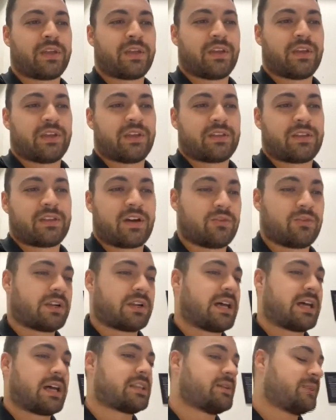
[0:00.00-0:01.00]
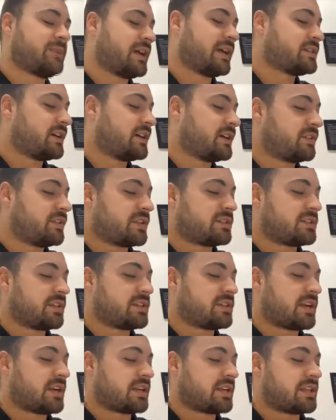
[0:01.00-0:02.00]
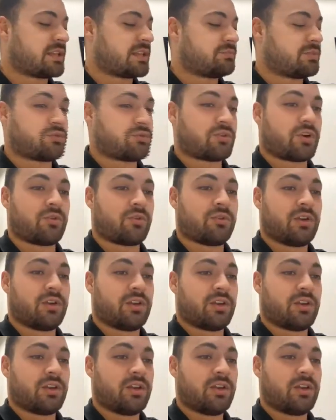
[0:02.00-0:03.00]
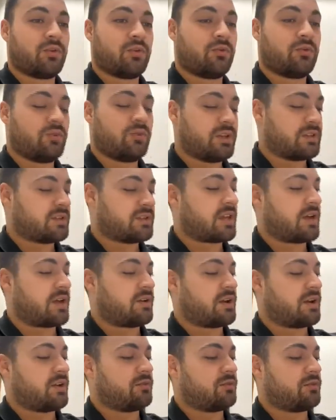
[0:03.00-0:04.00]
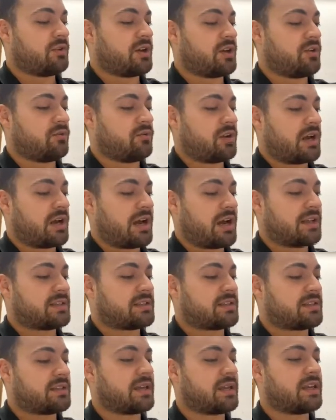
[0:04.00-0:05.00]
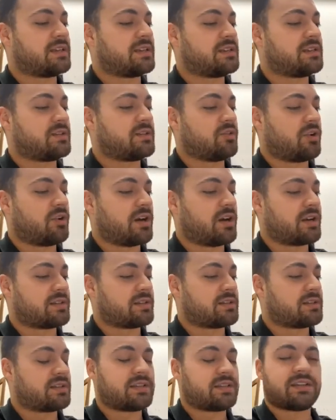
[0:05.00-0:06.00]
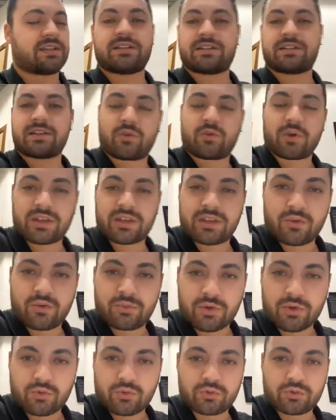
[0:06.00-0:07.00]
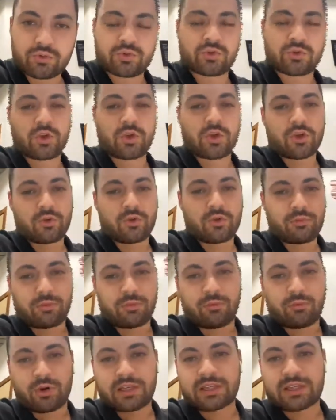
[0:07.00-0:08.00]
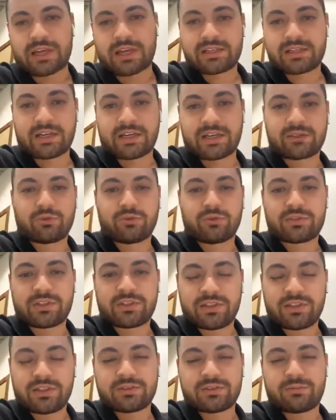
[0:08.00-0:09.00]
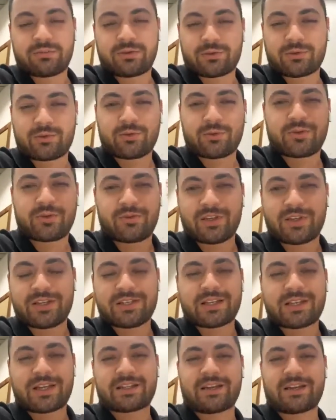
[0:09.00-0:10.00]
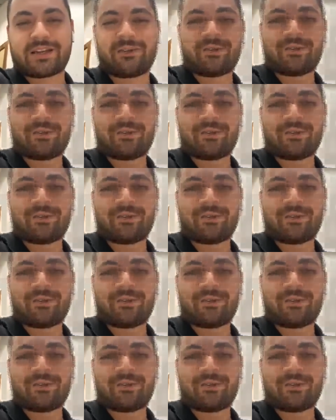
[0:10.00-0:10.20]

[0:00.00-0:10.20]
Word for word: Então, nada mais havendo a ser tratado, pessoal, eu encerro a reunião às 13 horas e 51 minutos. Uma boa tarde a todos, que Deus abençoe e Feliz Natal.